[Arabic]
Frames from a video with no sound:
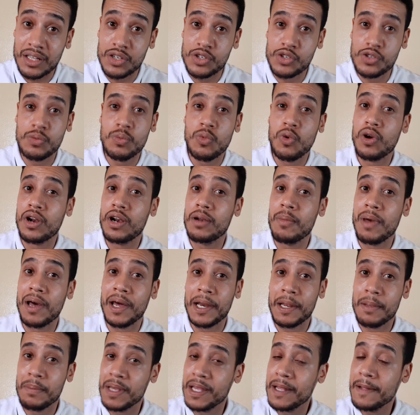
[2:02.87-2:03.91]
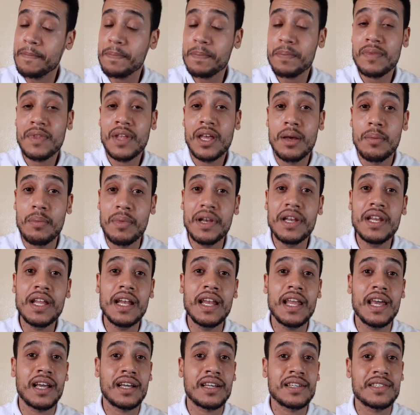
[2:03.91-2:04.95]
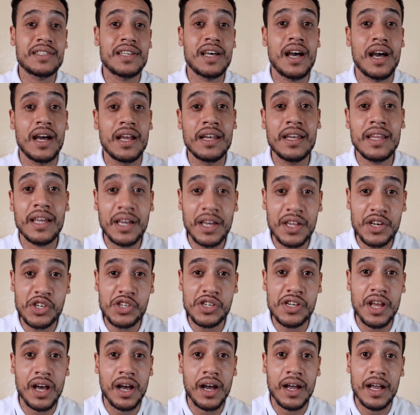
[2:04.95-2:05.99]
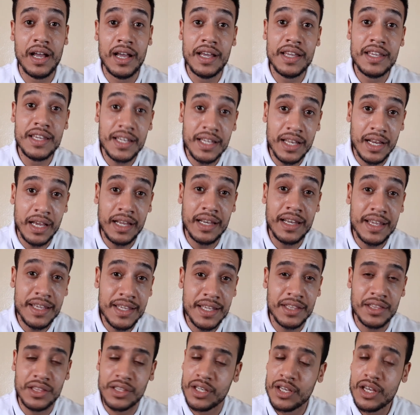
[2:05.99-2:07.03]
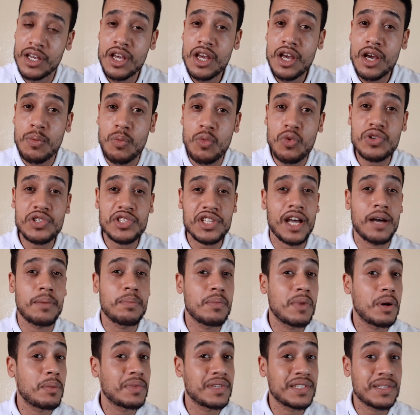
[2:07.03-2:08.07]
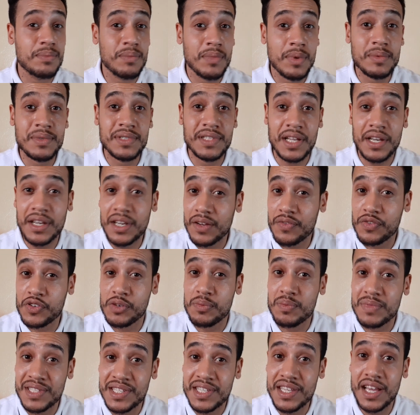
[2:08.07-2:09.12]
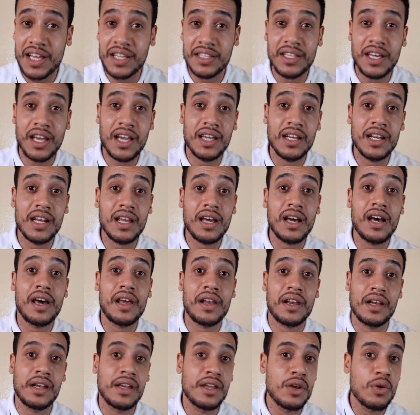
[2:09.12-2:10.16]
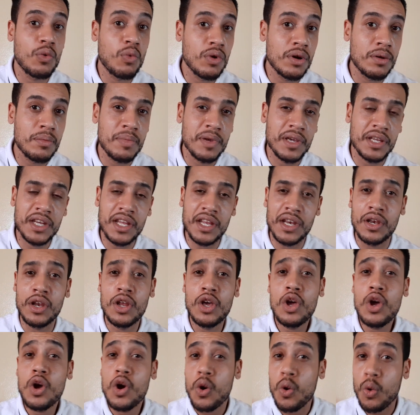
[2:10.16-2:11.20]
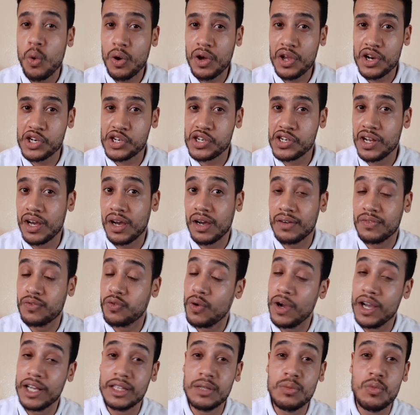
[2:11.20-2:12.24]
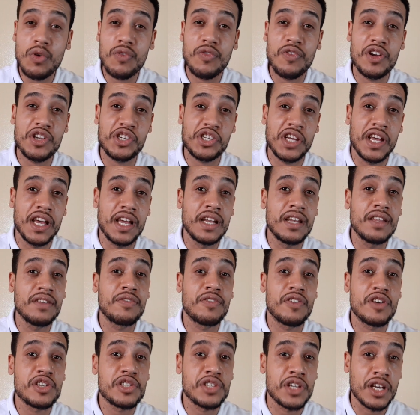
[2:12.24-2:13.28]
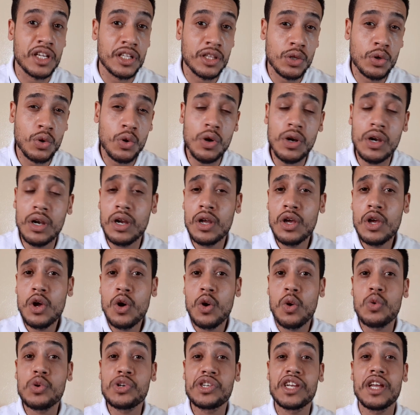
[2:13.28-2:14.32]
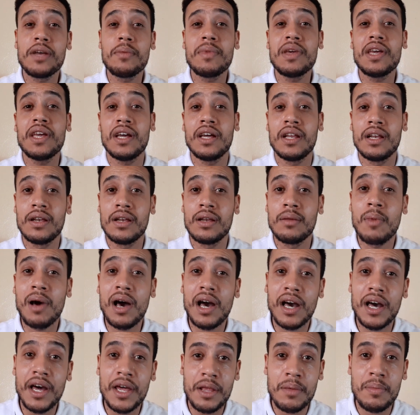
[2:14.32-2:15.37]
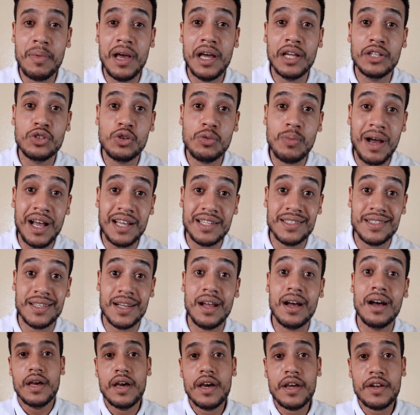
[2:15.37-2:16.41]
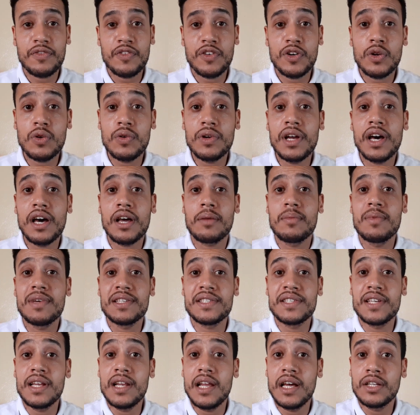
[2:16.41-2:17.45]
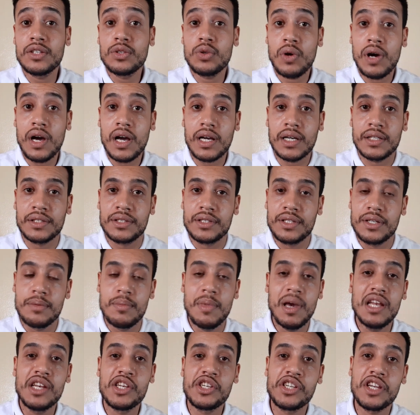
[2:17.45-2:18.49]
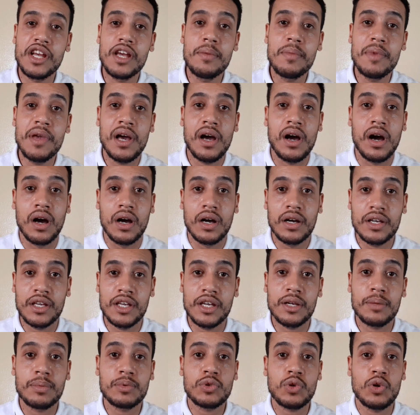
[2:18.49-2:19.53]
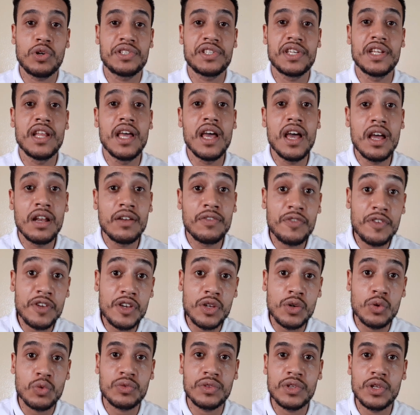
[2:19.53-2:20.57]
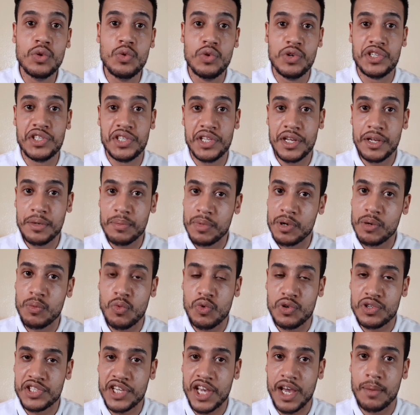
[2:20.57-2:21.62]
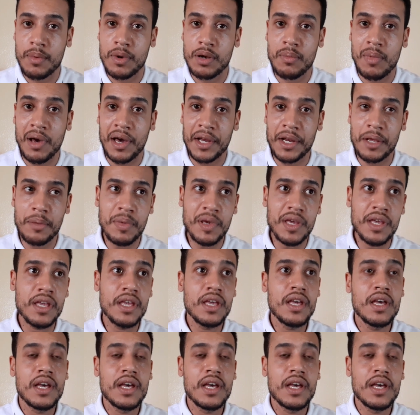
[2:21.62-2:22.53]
الجمهور المغربي من الاقصاء اللي خرجنا على يد منتخب ما مصنفش مزيان داخل القاره اللي هو البنين وخرجنا في واحد المفاجاه اللي فاجات الكل وجميع المغاربه عندهم حسره ايرفي رونار مازال عنده عقد مع الجامعه كيربطو حتى 2022 بالمنتخب المغربي